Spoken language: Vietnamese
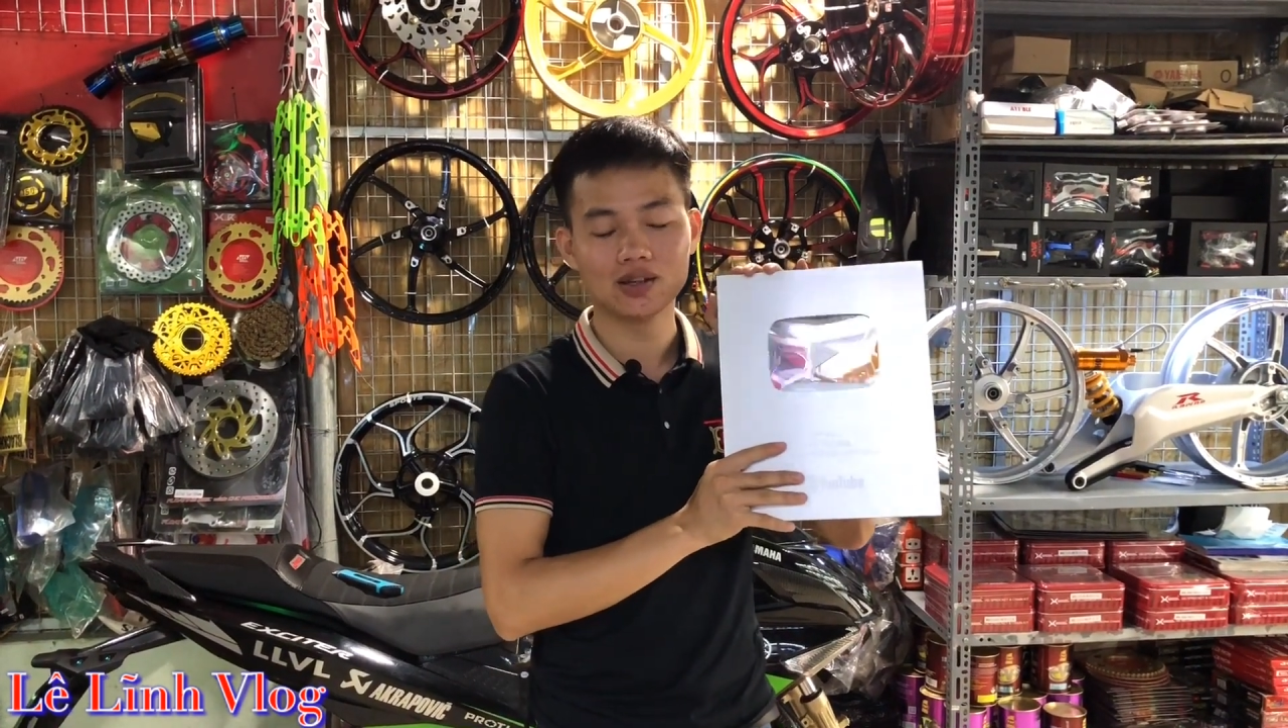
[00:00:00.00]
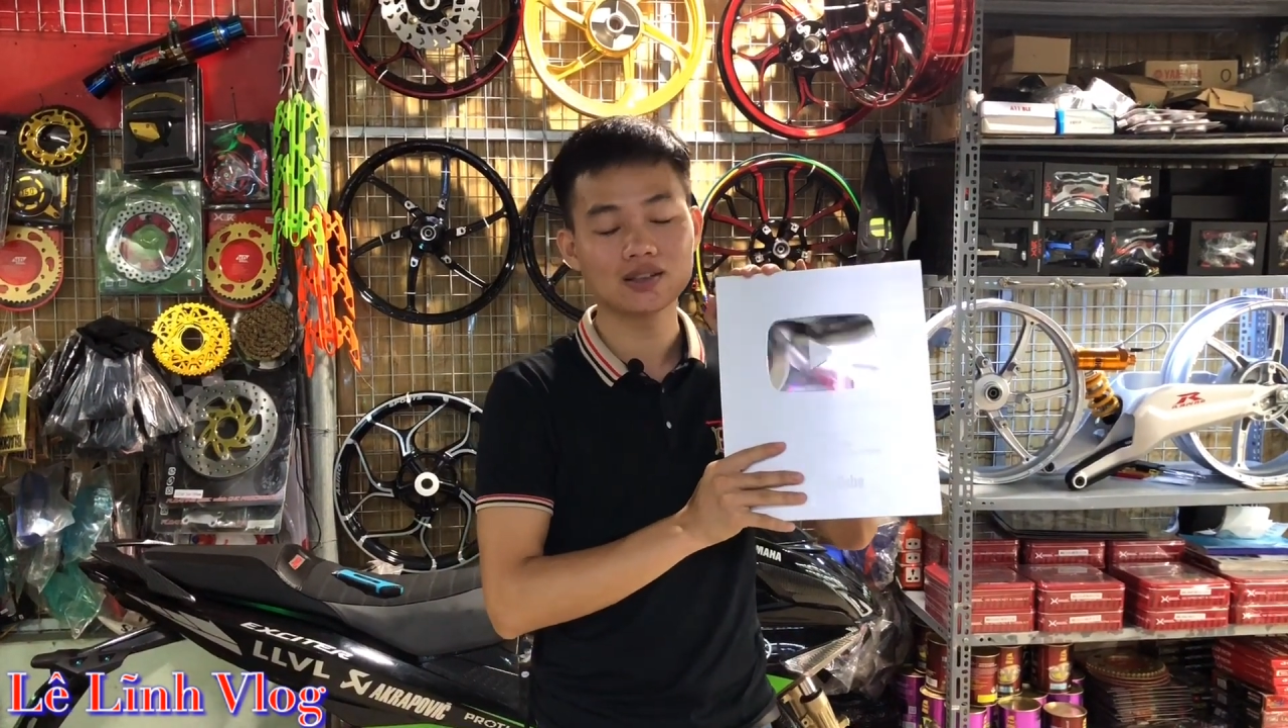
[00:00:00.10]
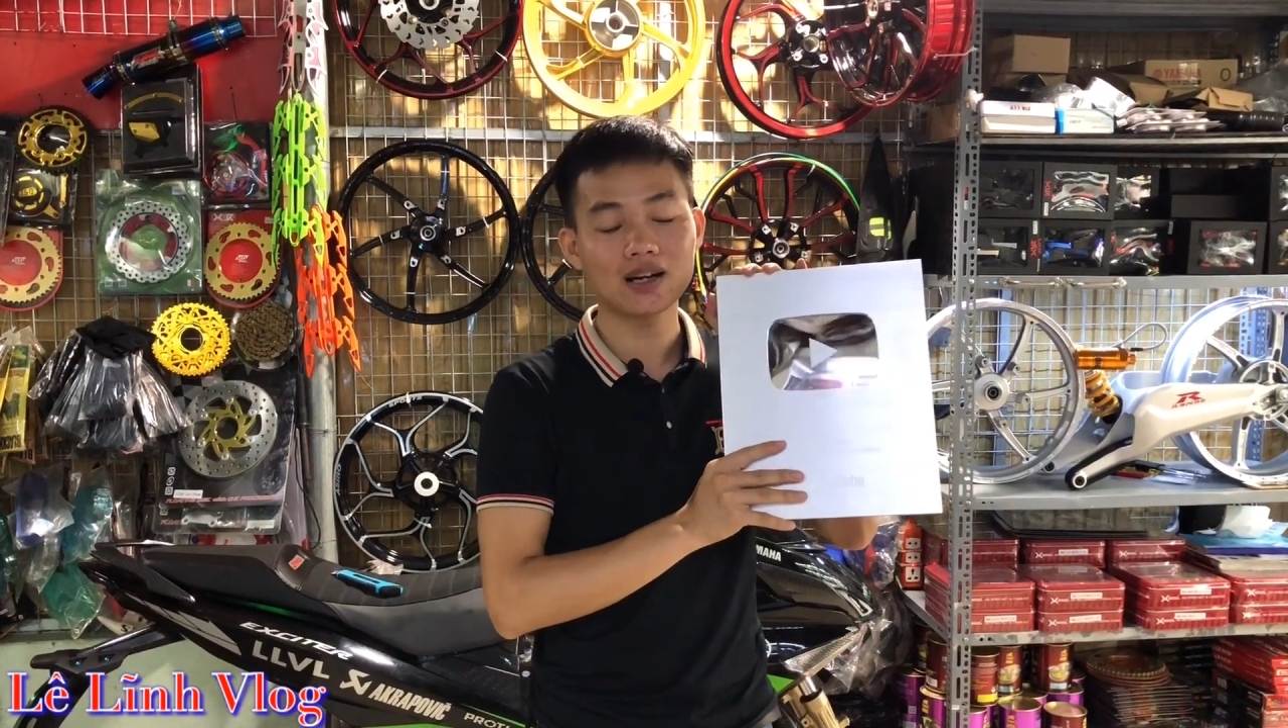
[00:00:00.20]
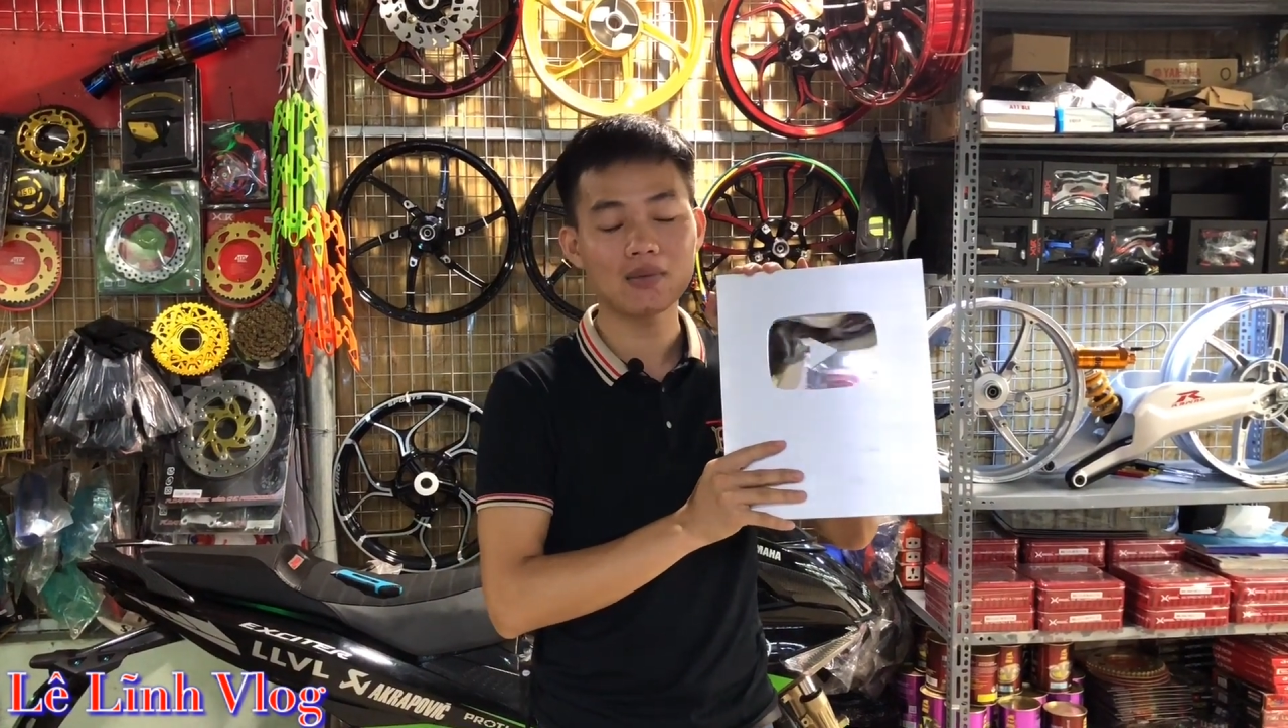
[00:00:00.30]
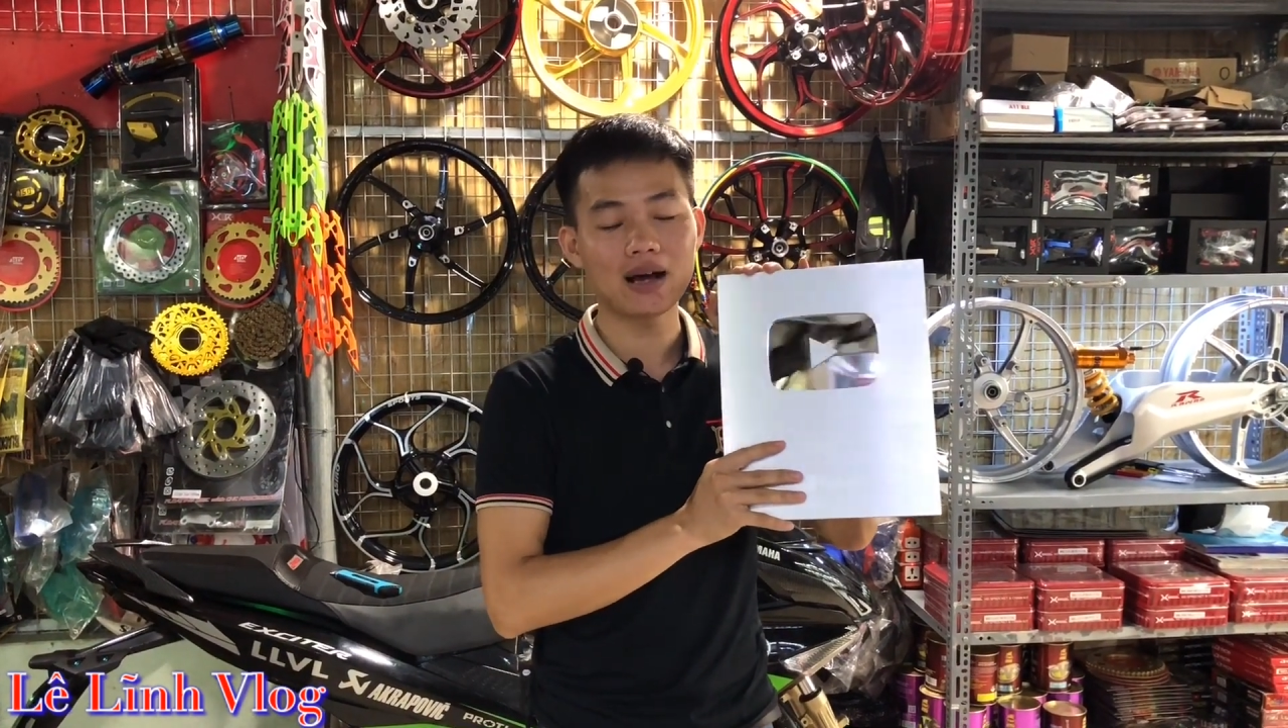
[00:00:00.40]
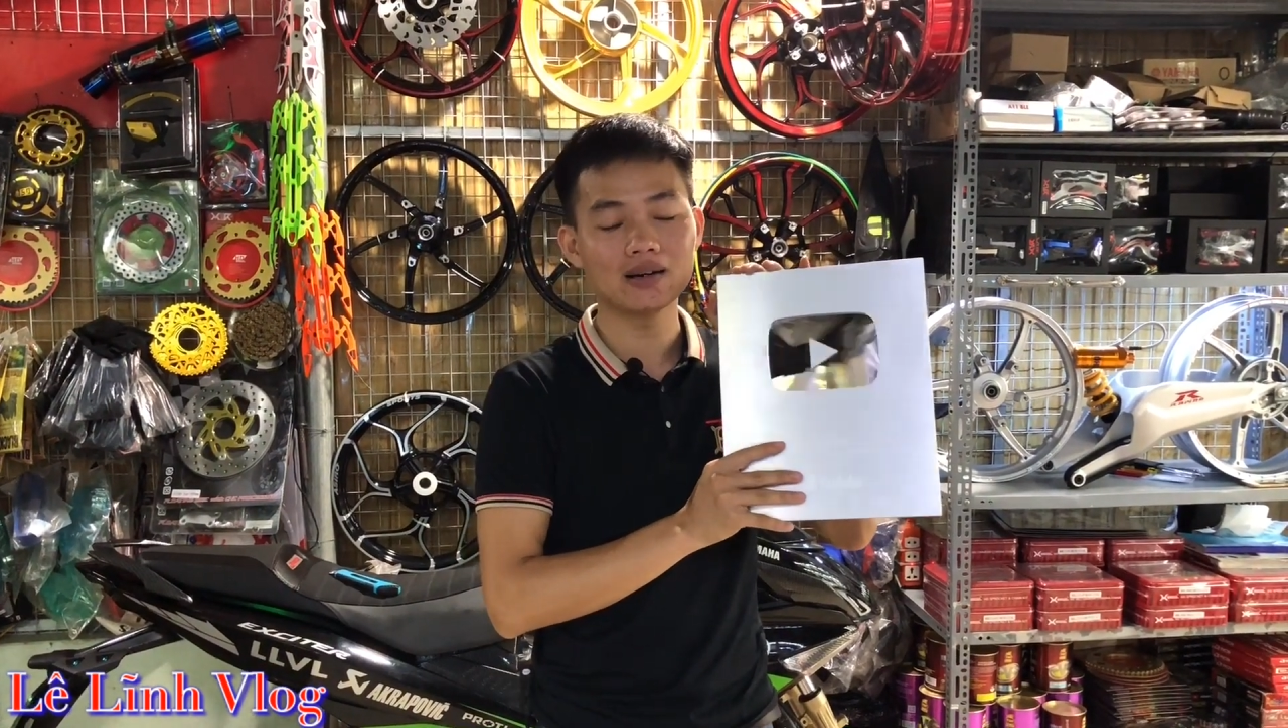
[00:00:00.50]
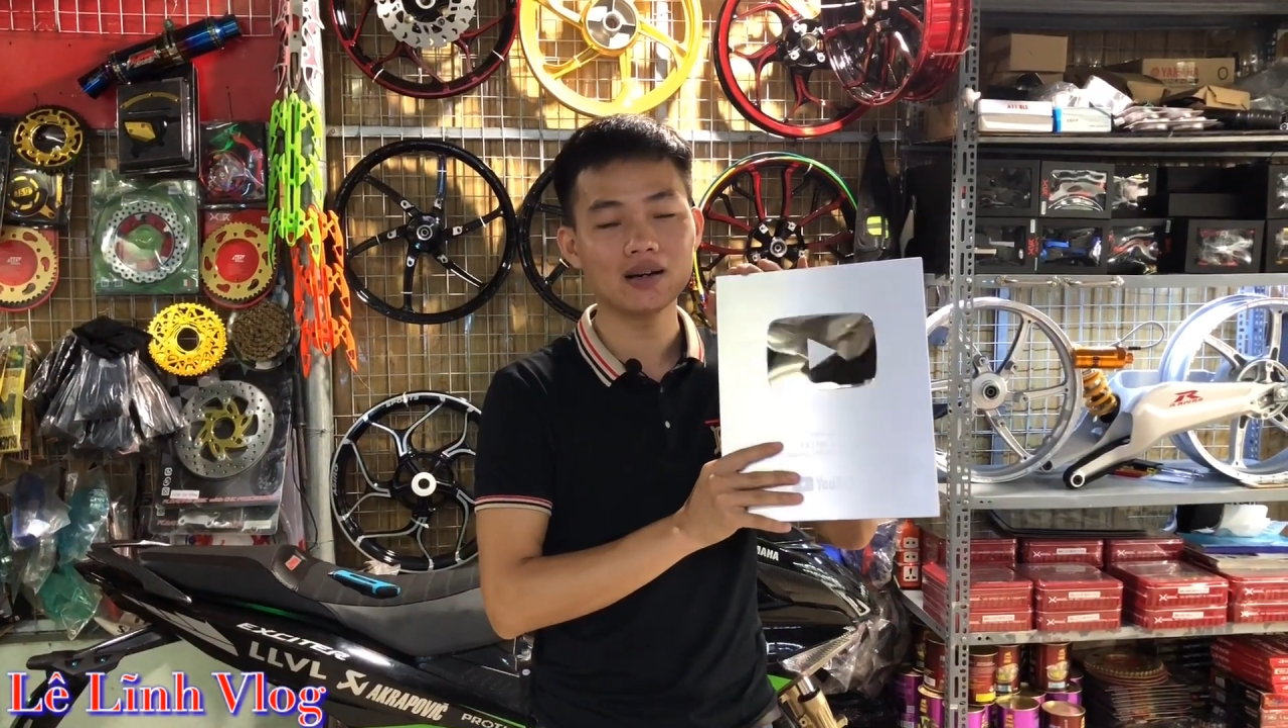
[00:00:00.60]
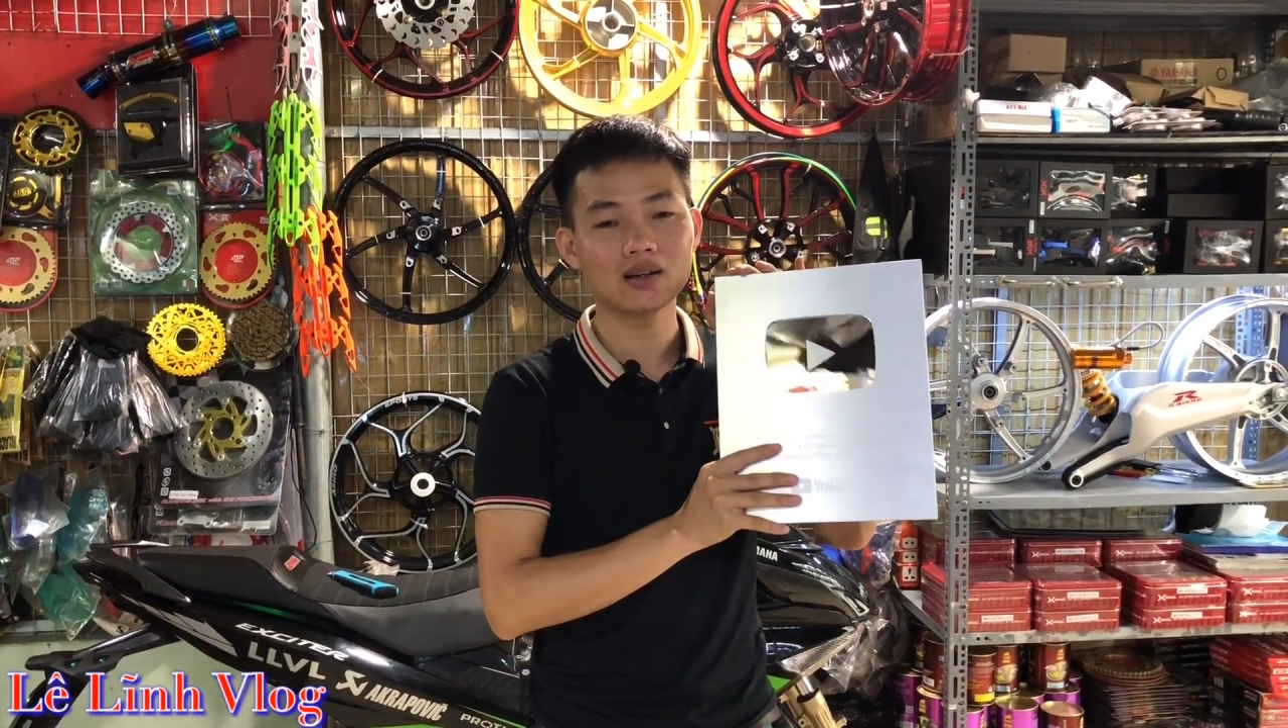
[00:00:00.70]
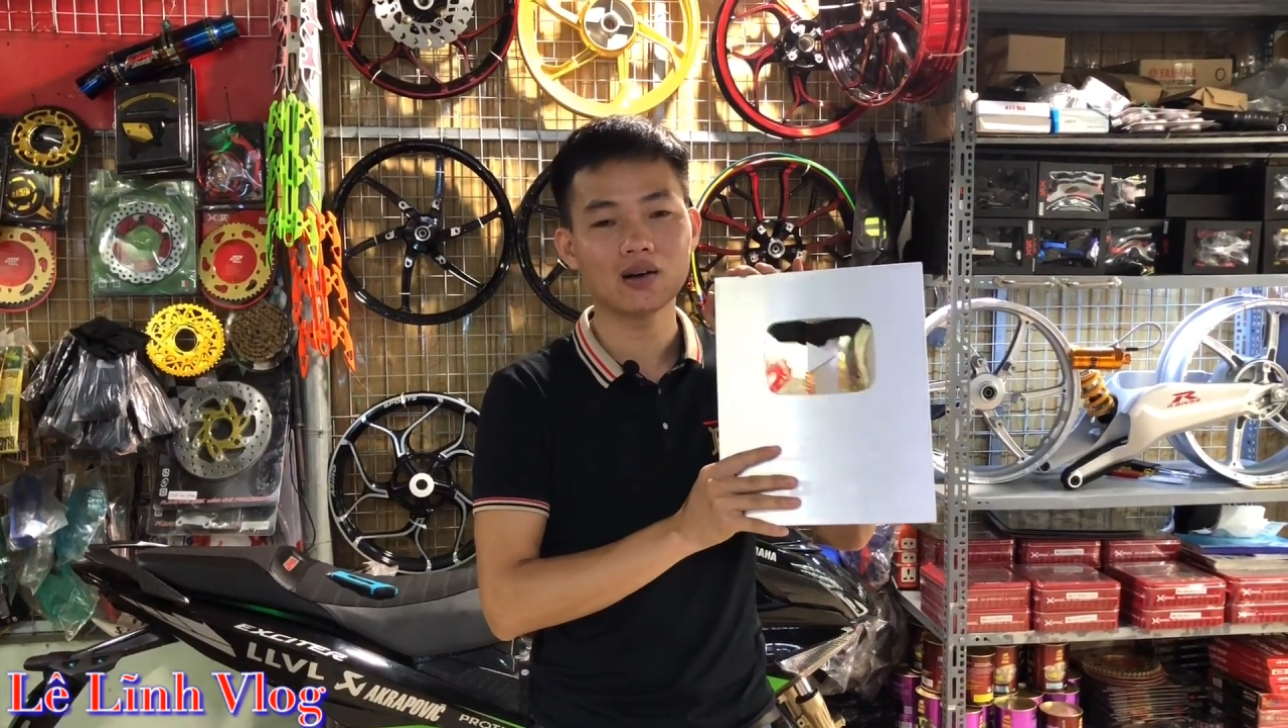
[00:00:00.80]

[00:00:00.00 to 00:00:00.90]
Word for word: hướng dẫn các bạn nữa